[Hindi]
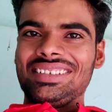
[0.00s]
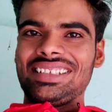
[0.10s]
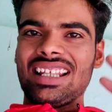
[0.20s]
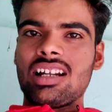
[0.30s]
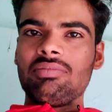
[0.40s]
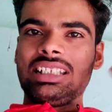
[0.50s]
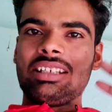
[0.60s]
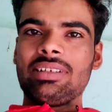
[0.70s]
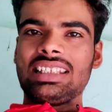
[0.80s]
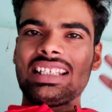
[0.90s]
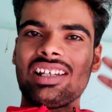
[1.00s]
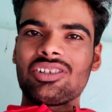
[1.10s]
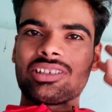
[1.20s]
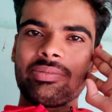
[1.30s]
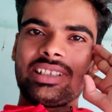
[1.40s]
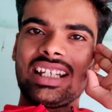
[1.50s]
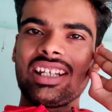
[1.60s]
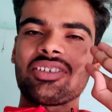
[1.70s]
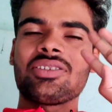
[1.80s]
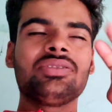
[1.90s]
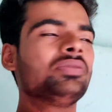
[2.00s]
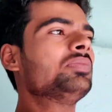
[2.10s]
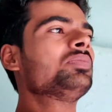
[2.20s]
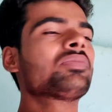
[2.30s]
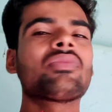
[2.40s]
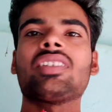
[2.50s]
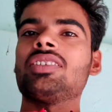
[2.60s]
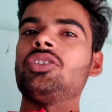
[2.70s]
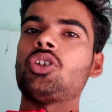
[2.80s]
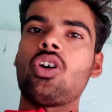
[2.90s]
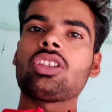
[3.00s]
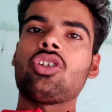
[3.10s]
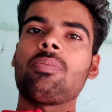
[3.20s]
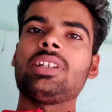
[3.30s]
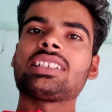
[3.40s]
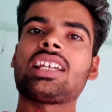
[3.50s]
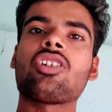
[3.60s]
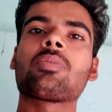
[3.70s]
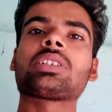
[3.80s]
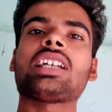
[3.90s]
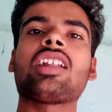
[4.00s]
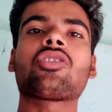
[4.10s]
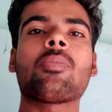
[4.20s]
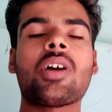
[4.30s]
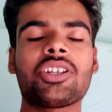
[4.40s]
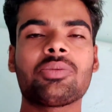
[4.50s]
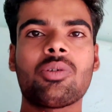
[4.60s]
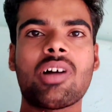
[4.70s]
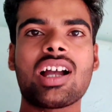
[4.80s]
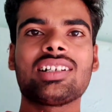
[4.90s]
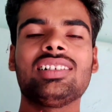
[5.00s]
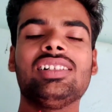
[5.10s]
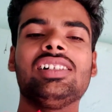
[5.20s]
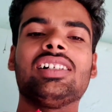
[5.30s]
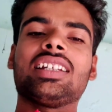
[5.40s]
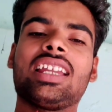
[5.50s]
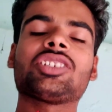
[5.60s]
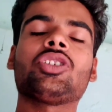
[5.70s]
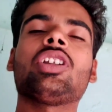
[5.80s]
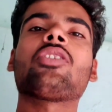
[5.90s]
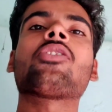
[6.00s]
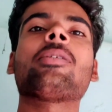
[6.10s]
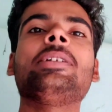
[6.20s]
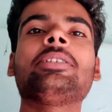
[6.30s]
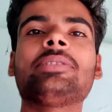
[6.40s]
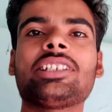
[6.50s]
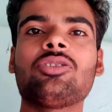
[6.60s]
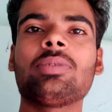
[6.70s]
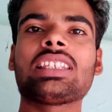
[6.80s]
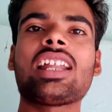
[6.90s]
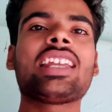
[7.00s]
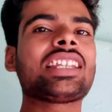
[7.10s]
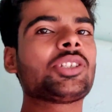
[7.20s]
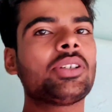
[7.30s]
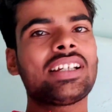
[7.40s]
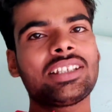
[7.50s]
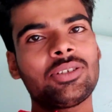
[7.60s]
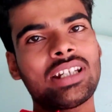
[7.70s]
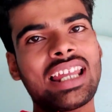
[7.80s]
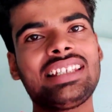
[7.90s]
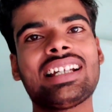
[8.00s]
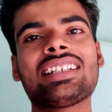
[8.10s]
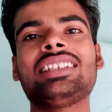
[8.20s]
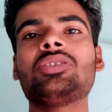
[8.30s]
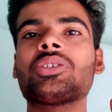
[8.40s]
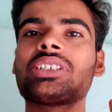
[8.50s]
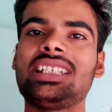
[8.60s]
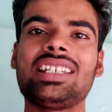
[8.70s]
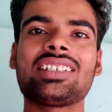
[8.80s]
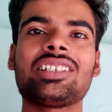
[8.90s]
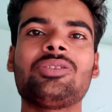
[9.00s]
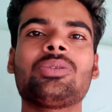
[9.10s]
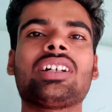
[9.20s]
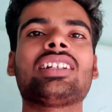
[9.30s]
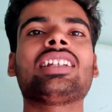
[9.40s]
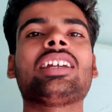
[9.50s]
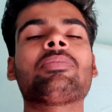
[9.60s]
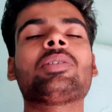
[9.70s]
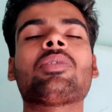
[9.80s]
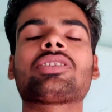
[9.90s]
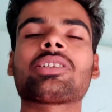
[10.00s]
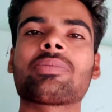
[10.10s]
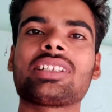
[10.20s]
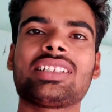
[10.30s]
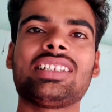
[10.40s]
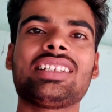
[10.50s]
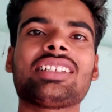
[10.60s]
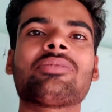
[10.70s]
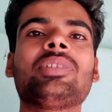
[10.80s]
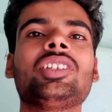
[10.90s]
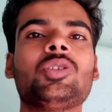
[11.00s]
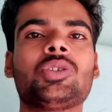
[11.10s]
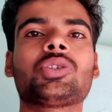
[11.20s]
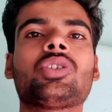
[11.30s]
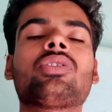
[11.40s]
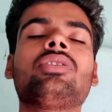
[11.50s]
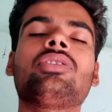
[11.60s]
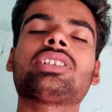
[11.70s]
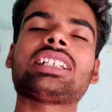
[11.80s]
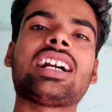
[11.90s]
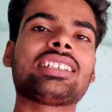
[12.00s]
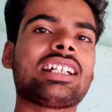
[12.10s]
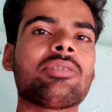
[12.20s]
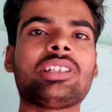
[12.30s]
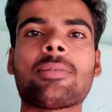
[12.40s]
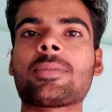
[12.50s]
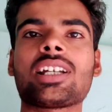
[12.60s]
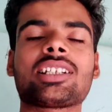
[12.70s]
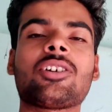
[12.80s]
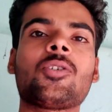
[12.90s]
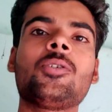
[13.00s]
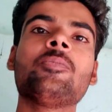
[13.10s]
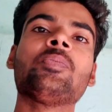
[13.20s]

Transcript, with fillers: जयराम जी की वजह और सब जने जो है तो अपने सन ऑफ किसान को पांचवा भाग कैसो लगो कमेंट में ज़रूर बताने अच्छो लगे तो लाइक कर दियो शेयर जरूर करने अपने व्हाट्सएप के स्टेटस में दोस्तों हो और जहाँ जहाँ भी आप कर सको